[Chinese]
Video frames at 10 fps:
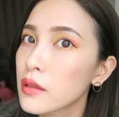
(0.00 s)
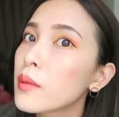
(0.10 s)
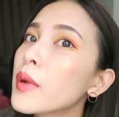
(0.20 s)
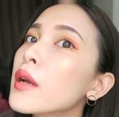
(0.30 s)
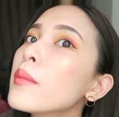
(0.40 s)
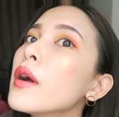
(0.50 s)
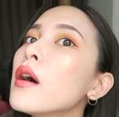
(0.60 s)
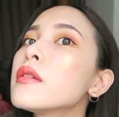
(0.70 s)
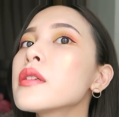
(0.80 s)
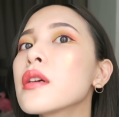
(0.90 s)
有没有没
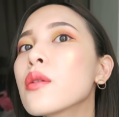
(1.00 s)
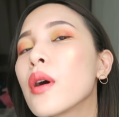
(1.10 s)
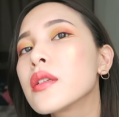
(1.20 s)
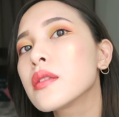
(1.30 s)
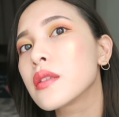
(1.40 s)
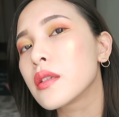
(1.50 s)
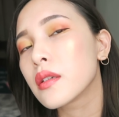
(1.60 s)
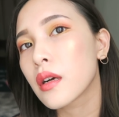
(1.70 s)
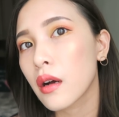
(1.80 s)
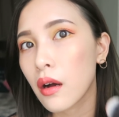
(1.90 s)
有这个光
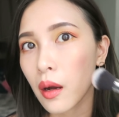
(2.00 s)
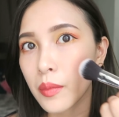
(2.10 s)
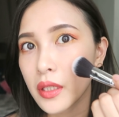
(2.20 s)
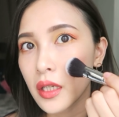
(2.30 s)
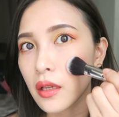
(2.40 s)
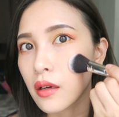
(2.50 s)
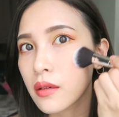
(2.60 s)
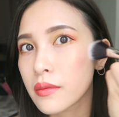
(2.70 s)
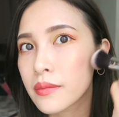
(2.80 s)
泽哦，好明显哦。